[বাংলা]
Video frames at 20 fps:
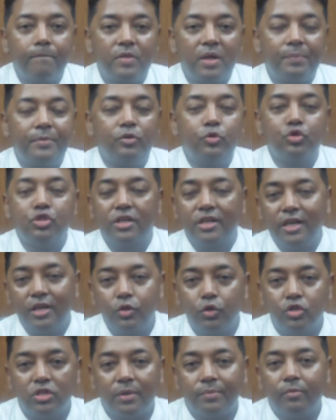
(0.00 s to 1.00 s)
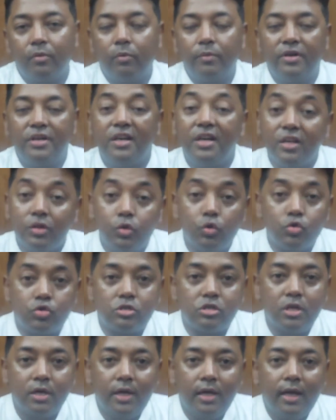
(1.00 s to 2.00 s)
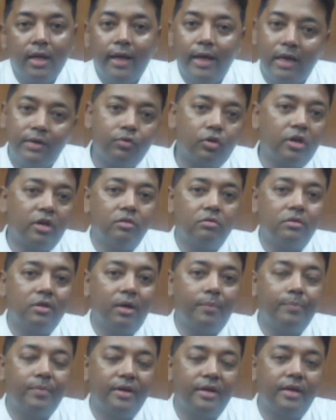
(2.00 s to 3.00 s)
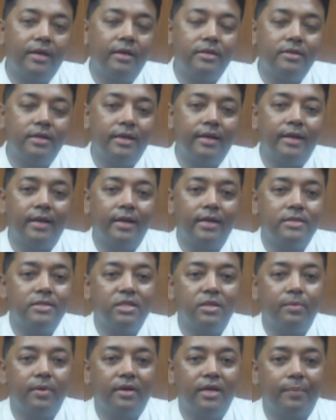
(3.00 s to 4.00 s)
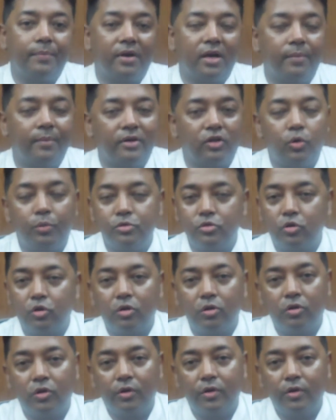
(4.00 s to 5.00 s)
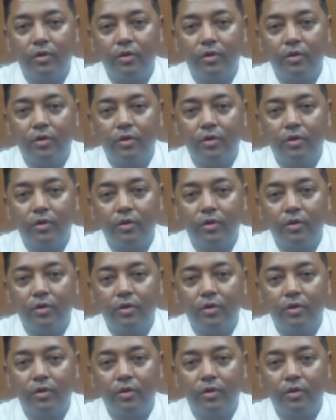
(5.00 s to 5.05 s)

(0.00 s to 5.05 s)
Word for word: আপনি দোষী নির্দোষ আপনি বলবেন নির্দোষ এরপরে কিন্তু আপনি জেনে গেলেন যে মানে আপনার নামে একটা অভিযোগ গঠন